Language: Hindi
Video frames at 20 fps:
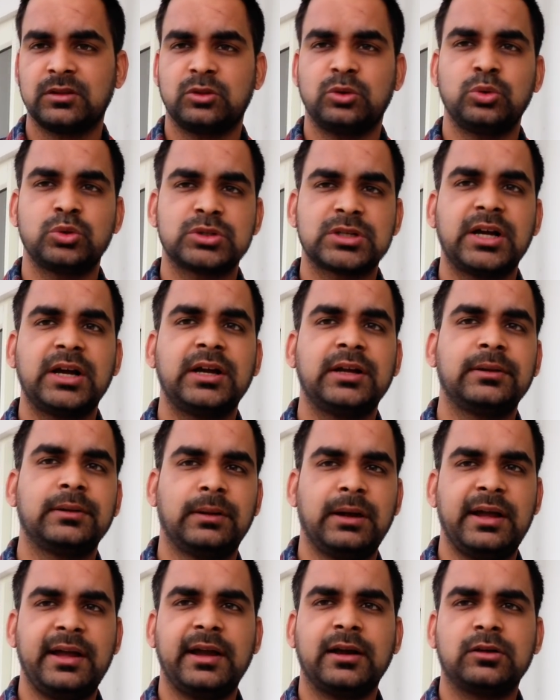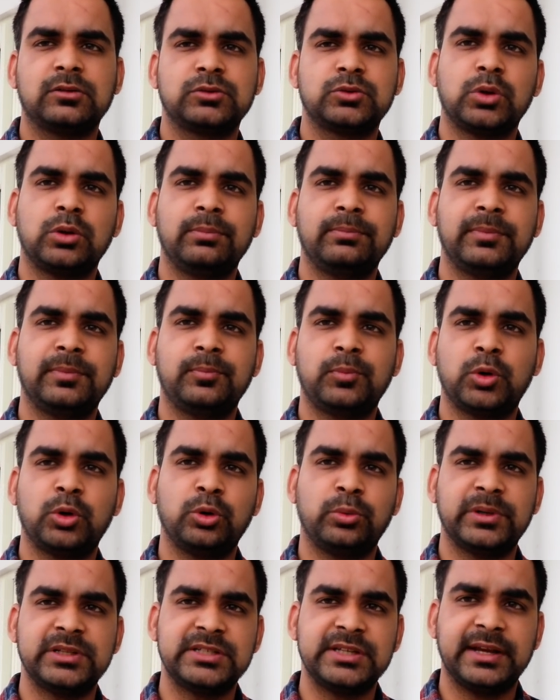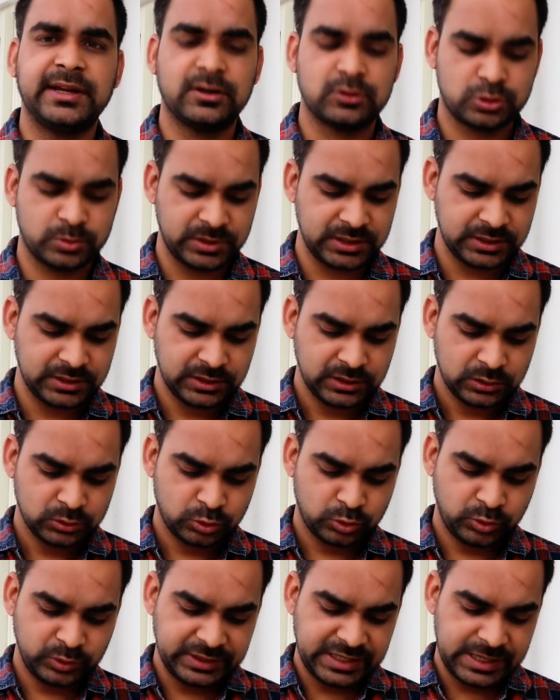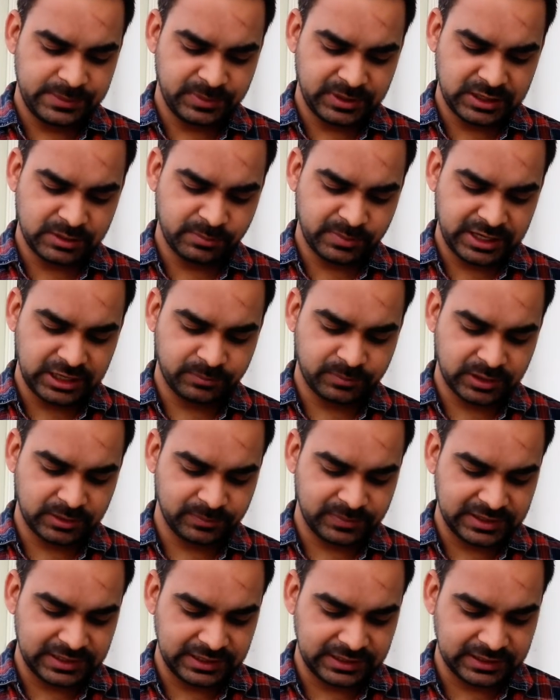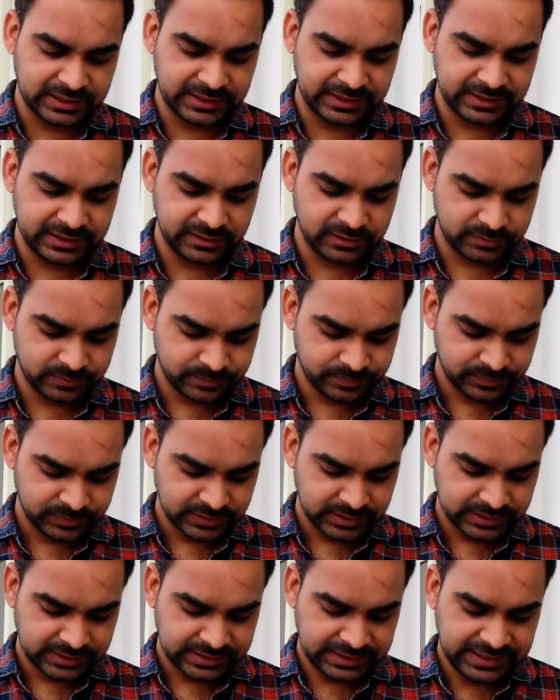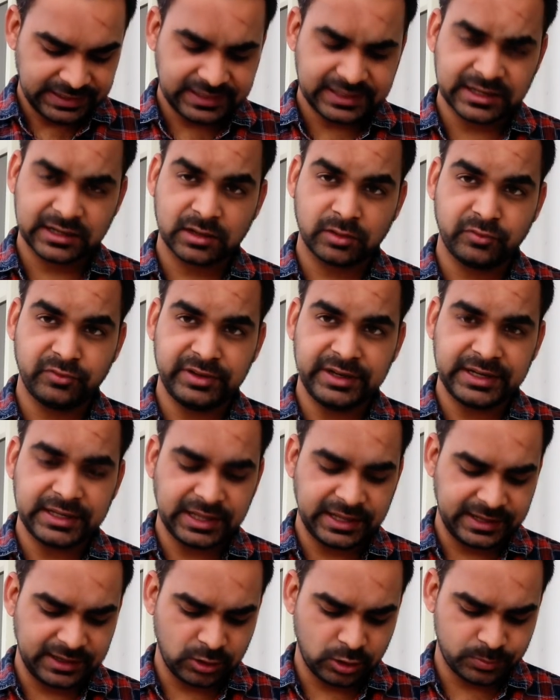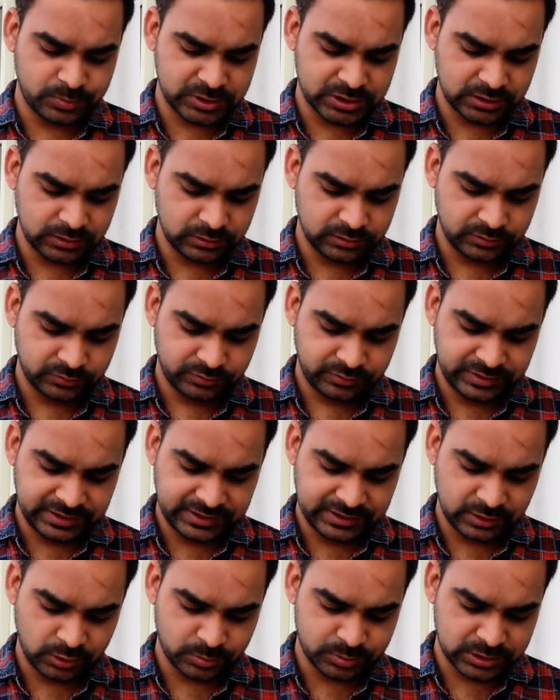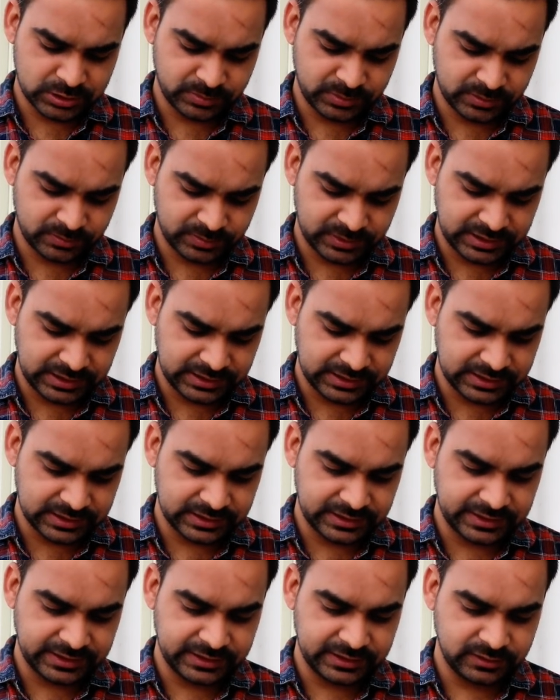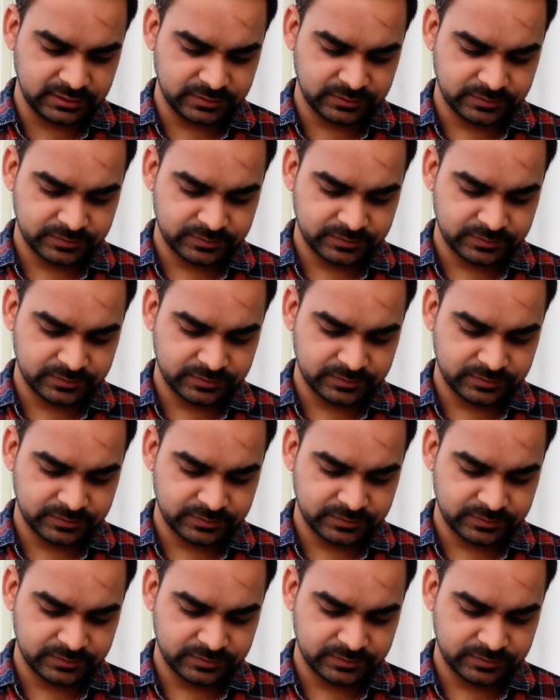तो उसका एक्चुअल फ़ोटो बन जाएगा उसमें तो यहीं पर नंबर एक पर हम क्लिक करेंगे क्लिक करके फीड का आएगा ऑप्शन फीड के ऑप्शन में हम क्लिक कर देंगे